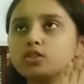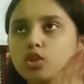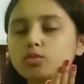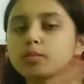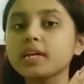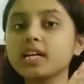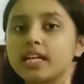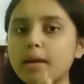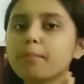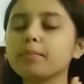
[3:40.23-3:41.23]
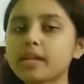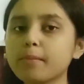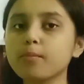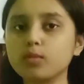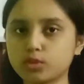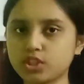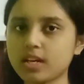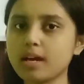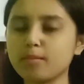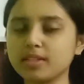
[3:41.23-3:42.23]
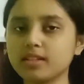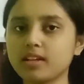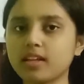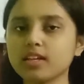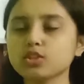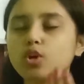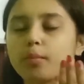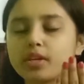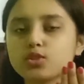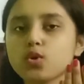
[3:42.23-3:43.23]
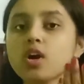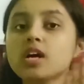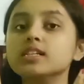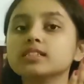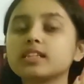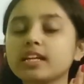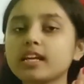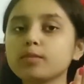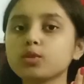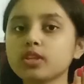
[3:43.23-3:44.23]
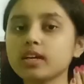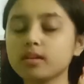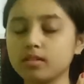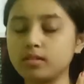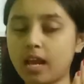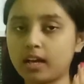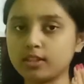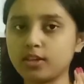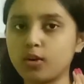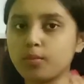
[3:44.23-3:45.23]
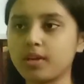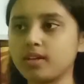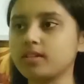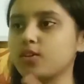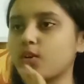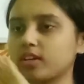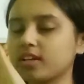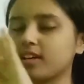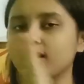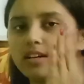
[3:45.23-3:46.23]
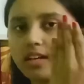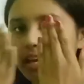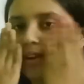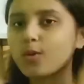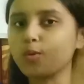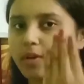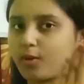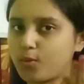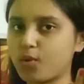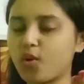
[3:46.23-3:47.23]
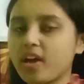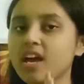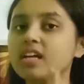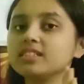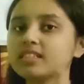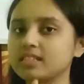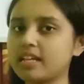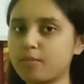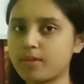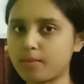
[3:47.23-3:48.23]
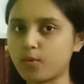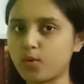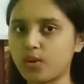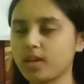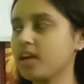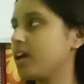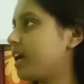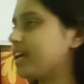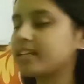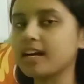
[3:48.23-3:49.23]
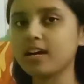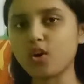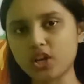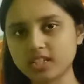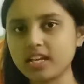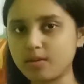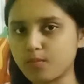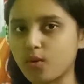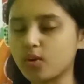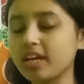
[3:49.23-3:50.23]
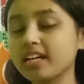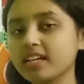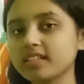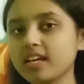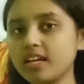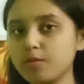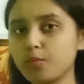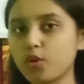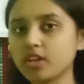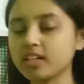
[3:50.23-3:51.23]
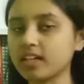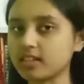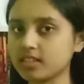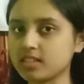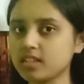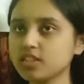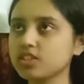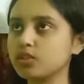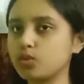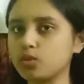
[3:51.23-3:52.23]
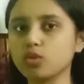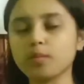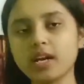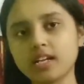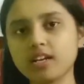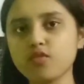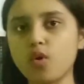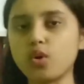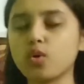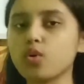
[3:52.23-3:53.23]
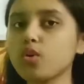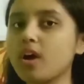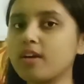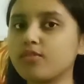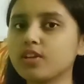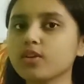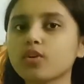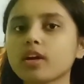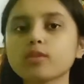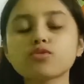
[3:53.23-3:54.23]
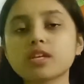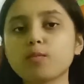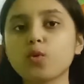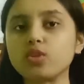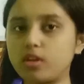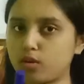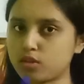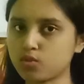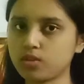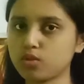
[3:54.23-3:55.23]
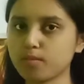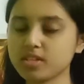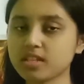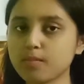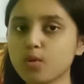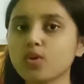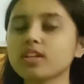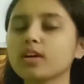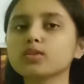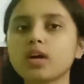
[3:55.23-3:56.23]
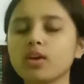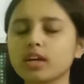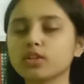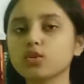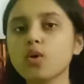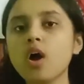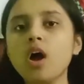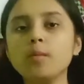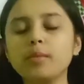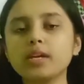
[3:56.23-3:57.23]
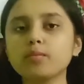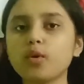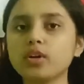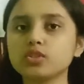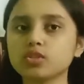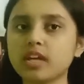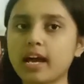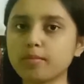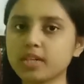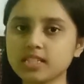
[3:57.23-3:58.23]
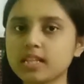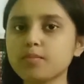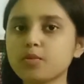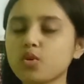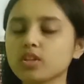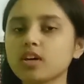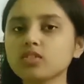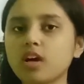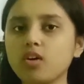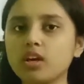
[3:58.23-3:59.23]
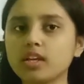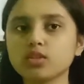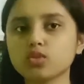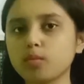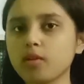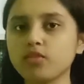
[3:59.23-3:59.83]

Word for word: সবসময় ড্যাপ ট্যাপ মোশনে আমাদেরকে সব কিছু স্কিনের মধ্যে লাগাতে হবে নট এরকম এরকম করে জাস্ট ড্যাপ ড্যাপ করে এটা অনেকটা ইম্পর্ট এটা একটা ইম্পর্ট্যান্ট একটা জিনিস তো তোমরা এটাকে ফলো করো আর ভিডিওটাকেও স্কিপ করে দেখো না যদি তোমরা স্কিপ করে দেখো তাহলে কিন্তু মেন পয়েন্ট যদি একবার স্কিপ করে দাও তাহলে কিন্তু তোমরা